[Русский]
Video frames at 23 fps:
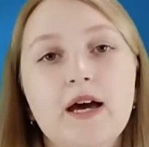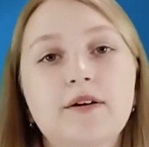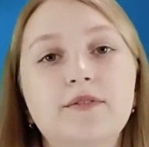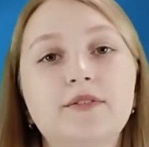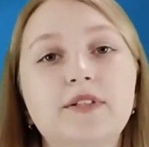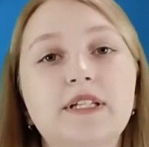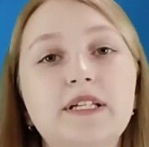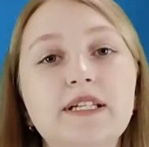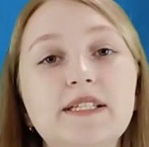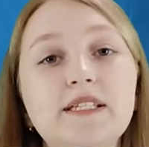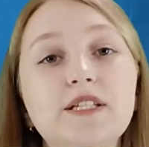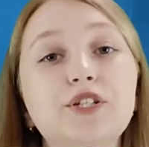В
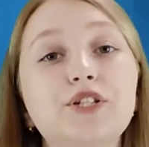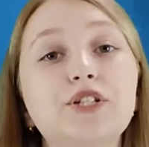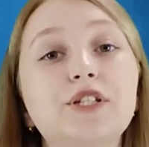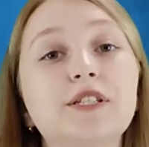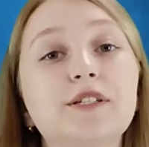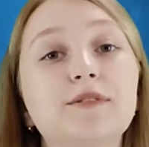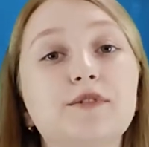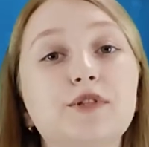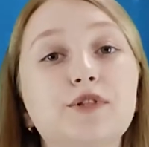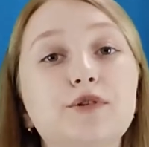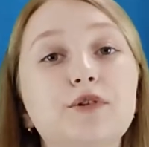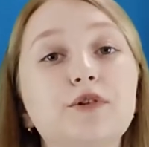
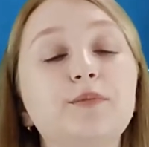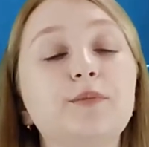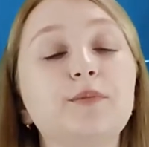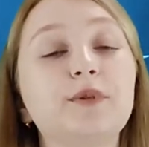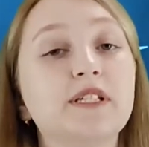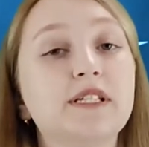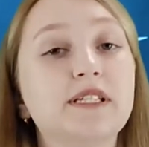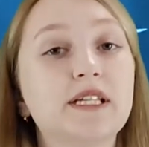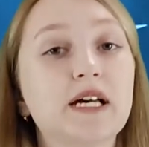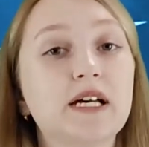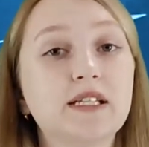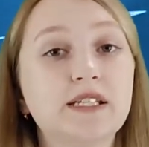
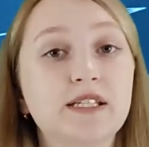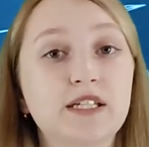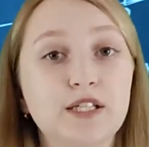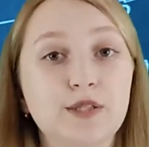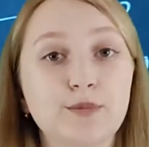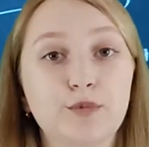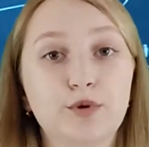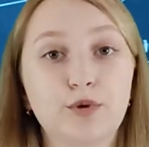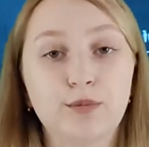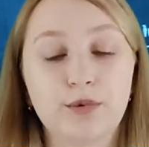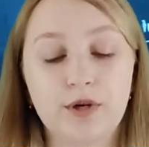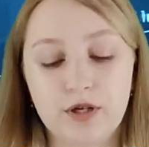
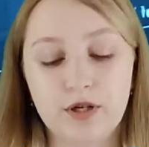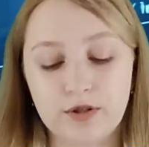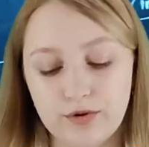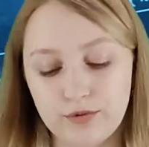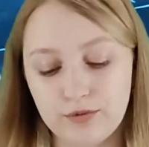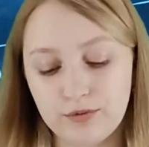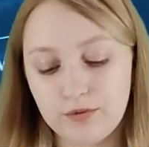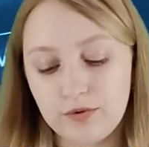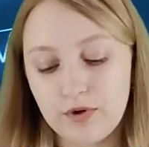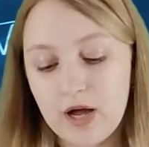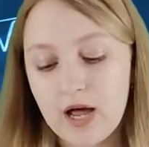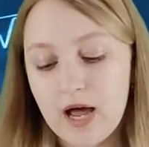1957
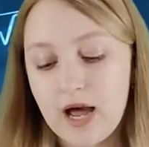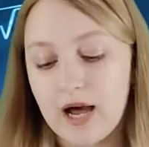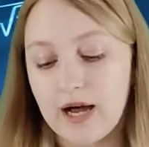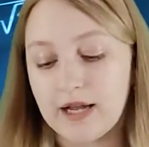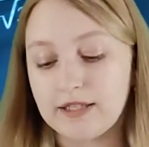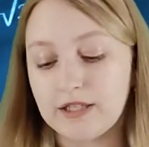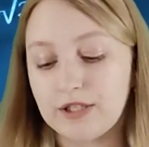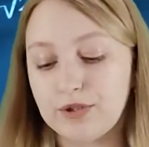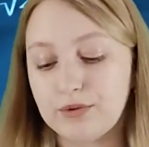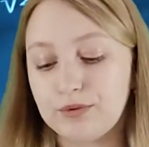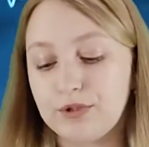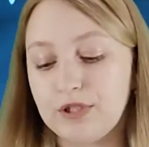году
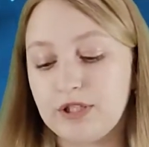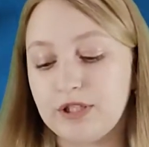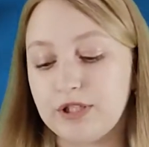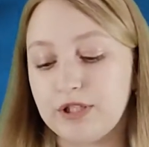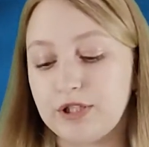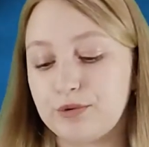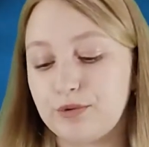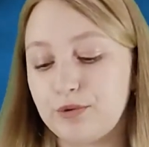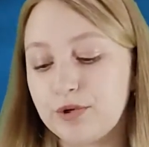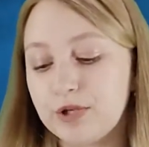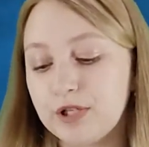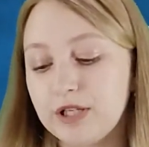Анатолий
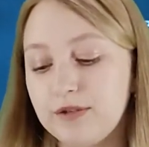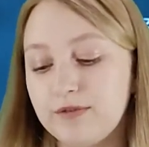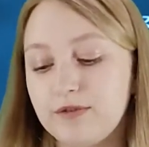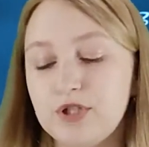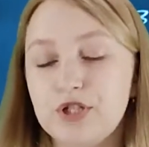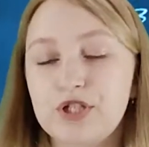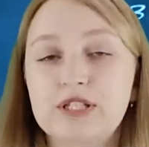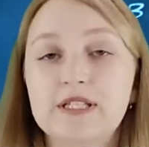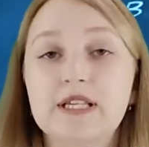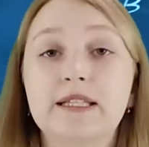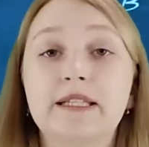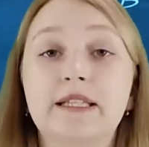
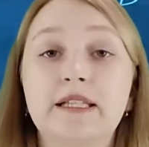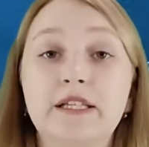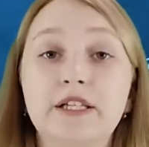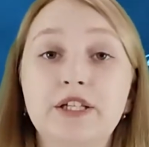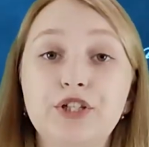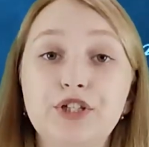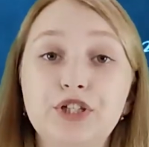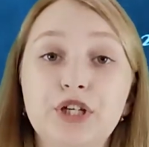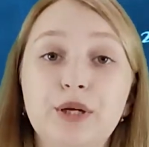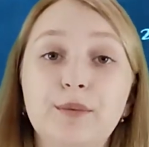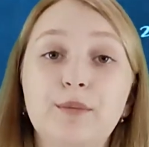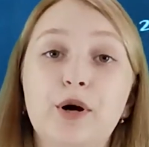Георгиевич с
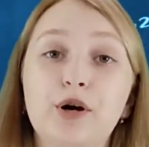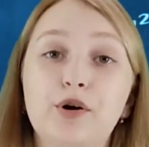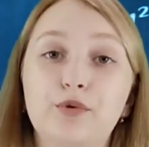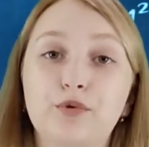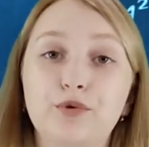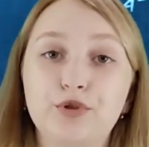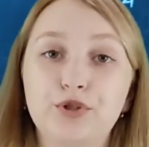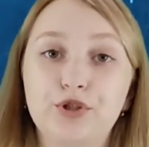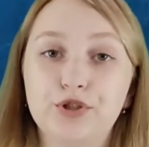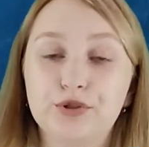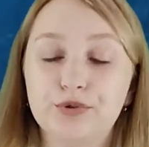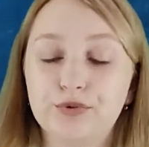отличием
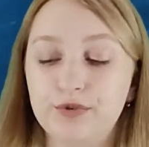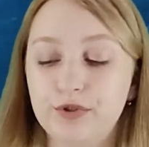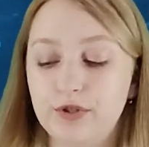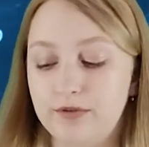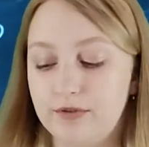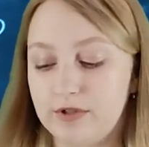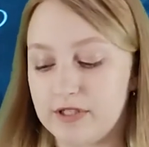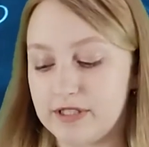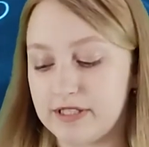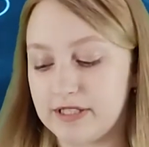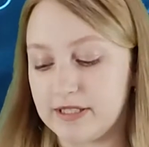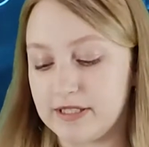окончил
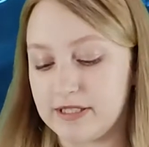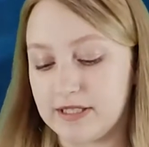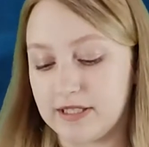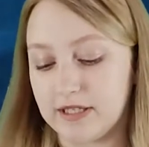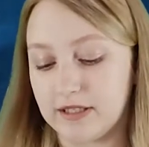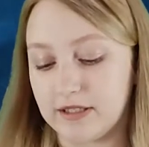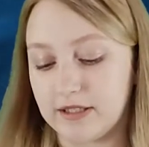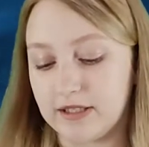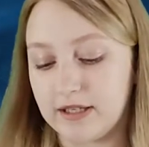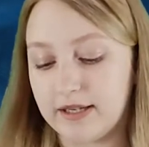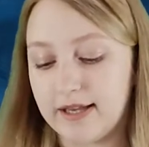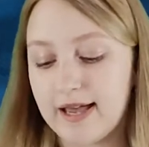
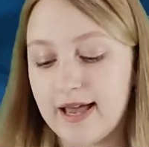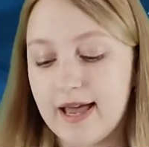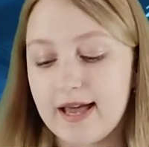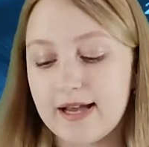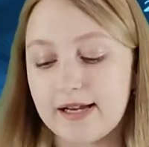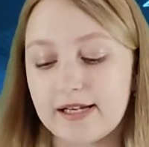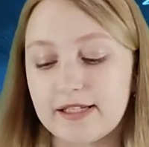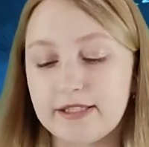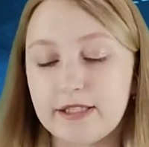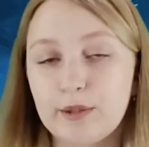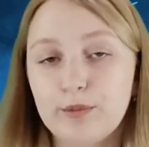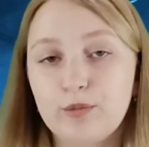университет.
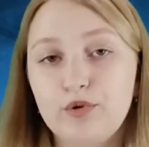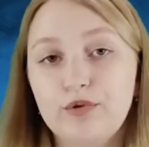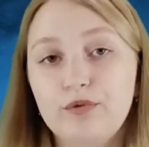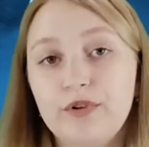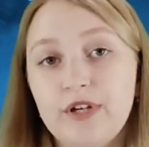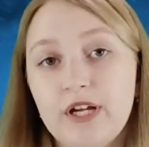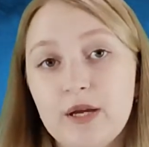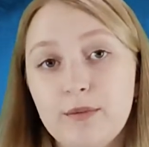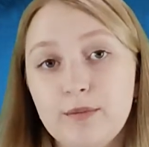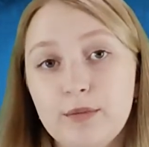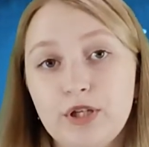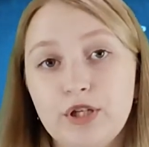К этому
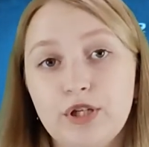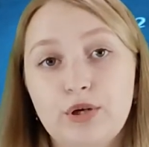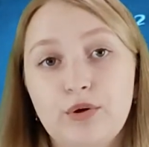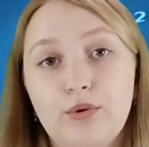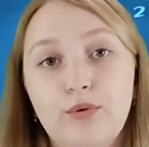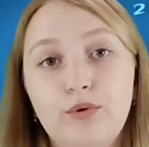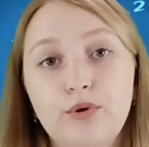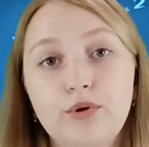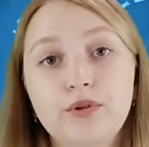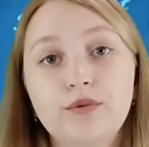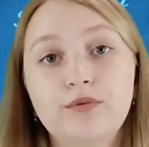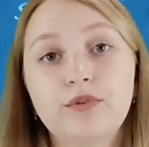времени
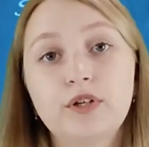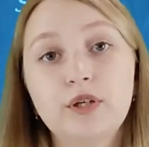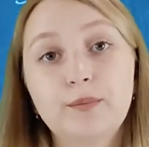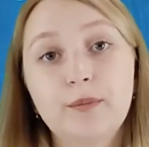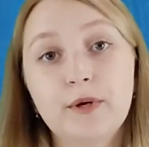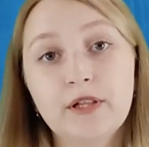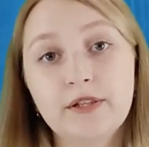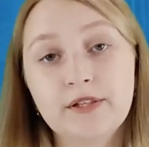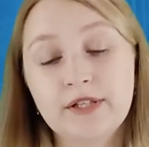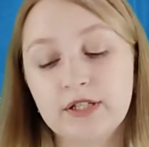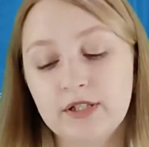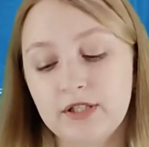он
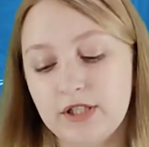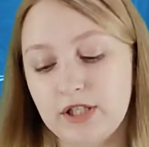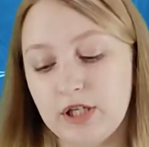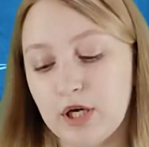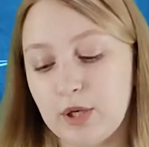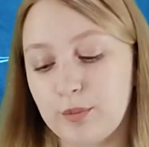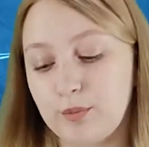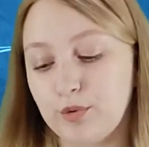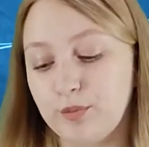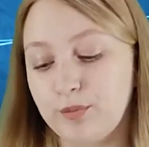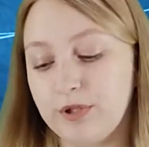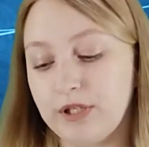выполнил и
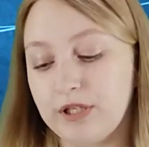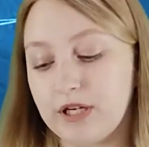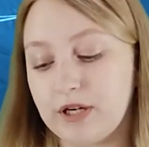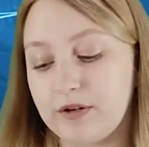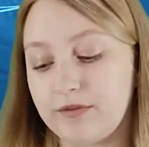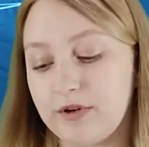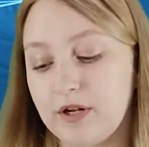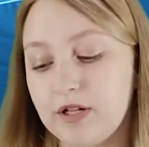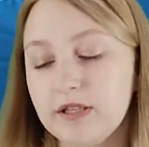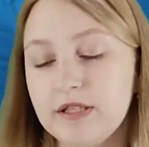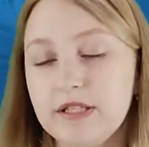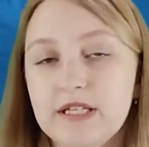
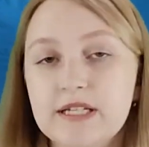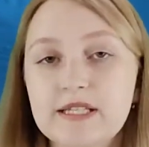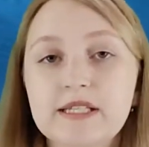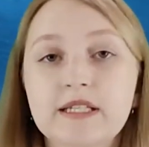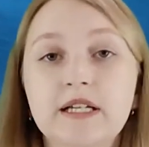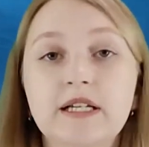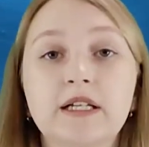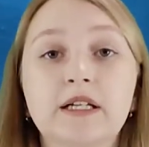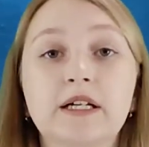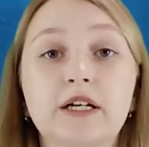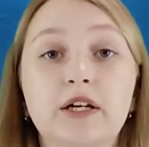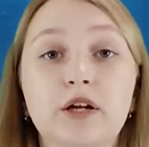опубликовал
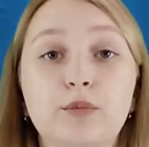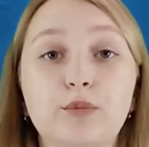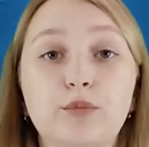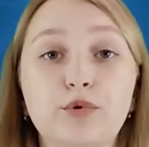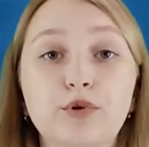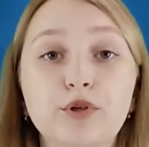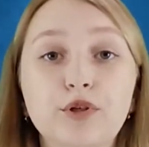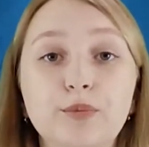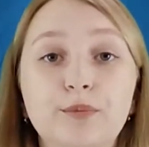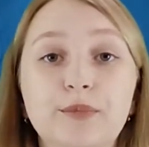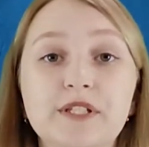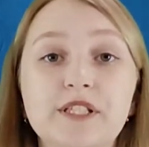несколько
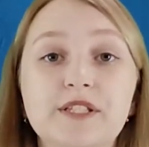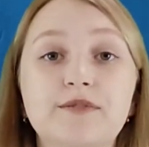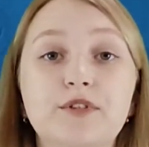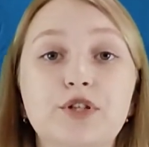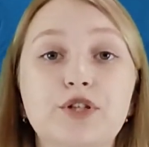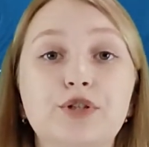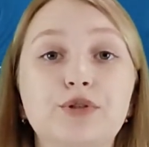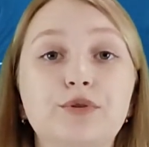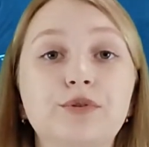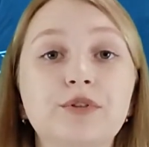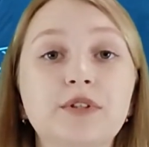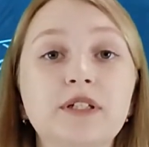работ,
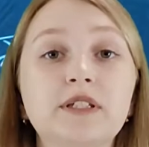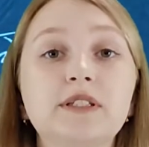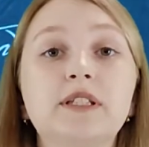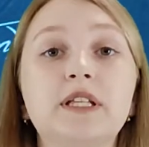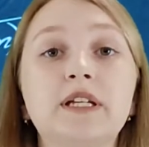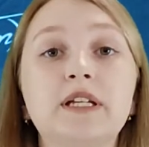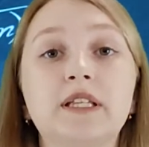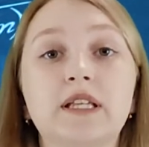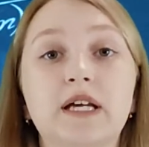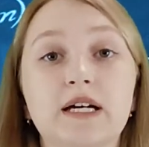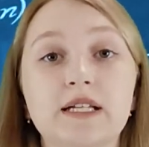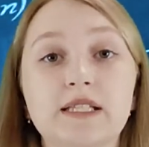посвященных
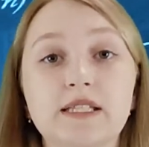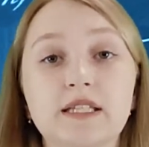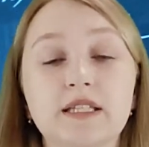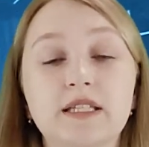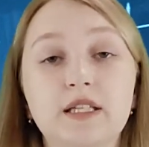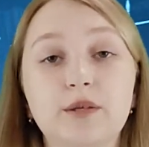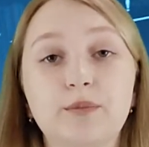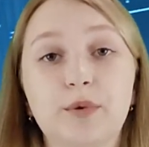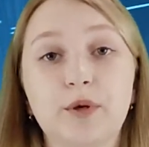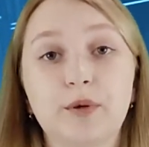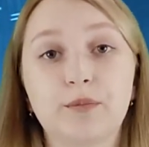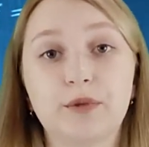
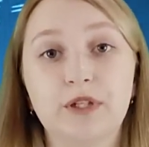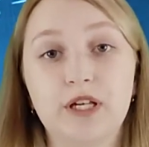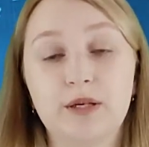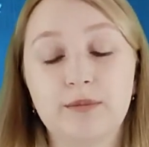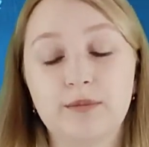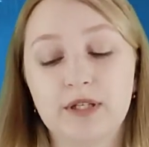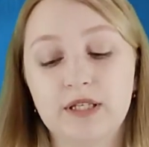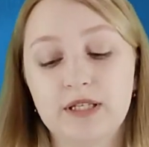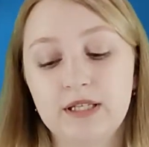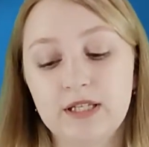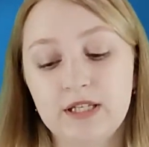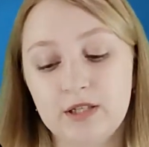13-й
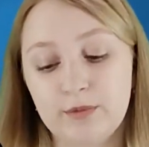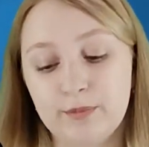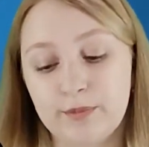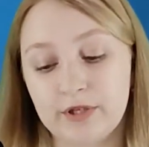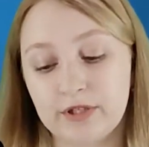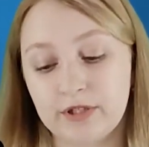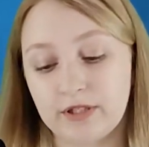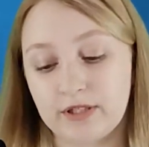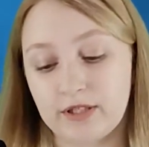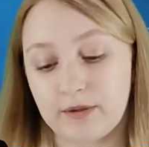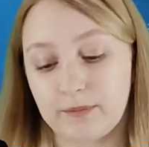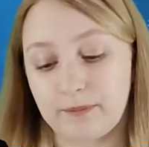проблеме
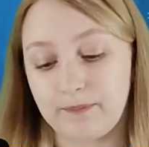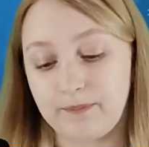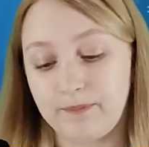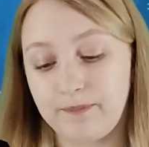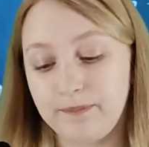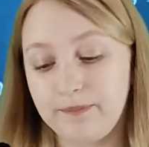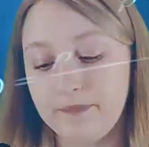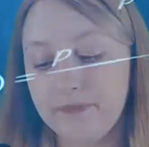Гильберта –